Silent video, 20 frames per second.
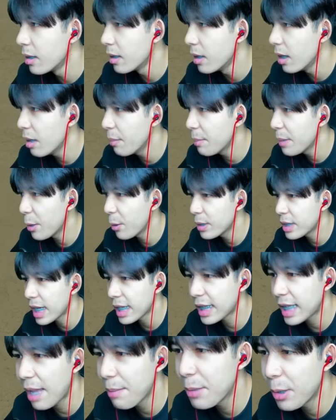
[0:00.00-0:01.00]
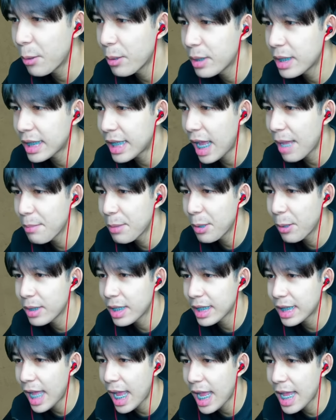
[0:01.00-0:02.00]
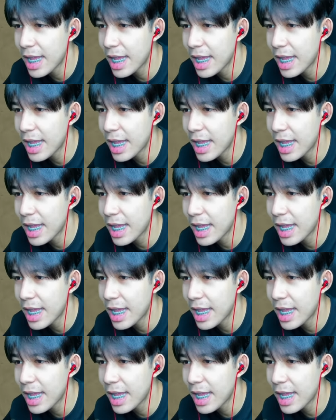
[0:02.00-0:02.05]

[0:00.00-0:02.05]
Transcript: เฮ้ยมีคนอยากได้มีคนอยากได้มีคนอยากได้